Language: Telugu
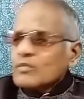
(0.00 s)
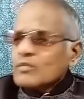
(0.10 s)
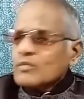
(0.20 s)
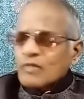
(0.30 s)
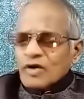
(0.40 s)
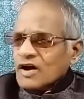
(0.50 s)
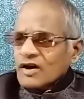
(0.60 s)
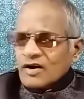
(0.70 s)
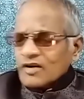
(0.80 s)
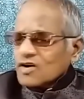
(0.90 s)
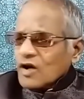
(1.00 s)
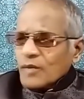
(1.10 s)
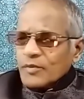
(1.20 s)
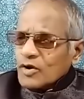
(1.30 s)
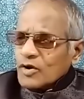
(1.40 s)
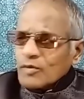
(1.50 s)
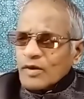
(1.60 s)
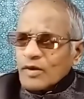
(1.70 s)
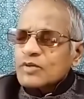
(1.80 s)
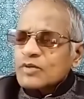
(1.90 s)
మొన్న టాపిక్లో మనం
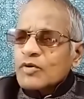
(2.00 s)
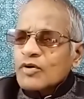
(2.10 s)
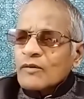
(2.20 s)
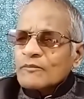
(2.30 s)
చెప్పుకున్నాం